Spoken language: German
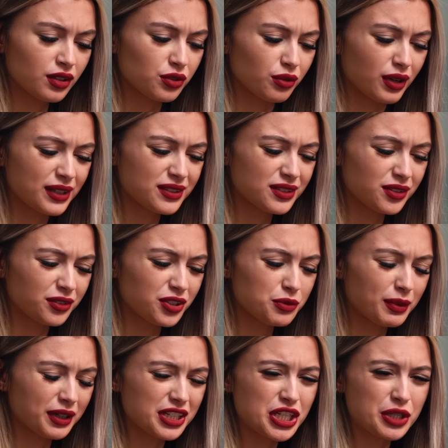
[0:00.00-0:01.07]
Du hast es doch nicht
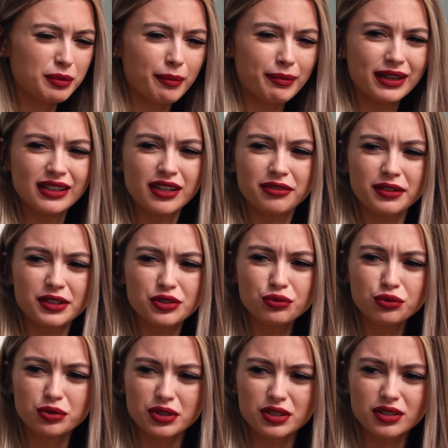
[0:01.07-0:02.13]
mal richtig beim Butler
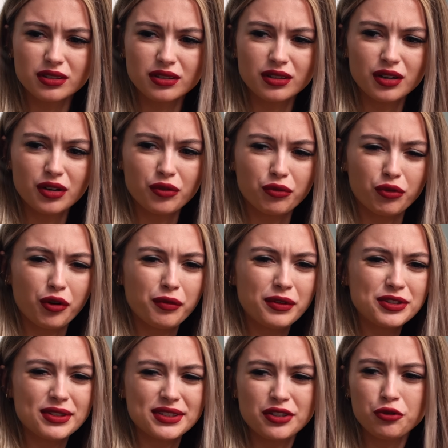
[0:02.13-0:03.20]
versucht. Woher
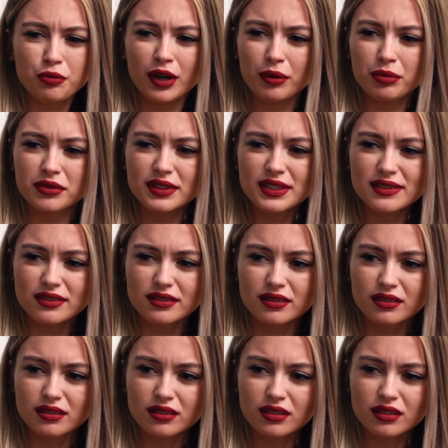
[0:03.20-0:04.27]
willst du das denn überhaupt wissen?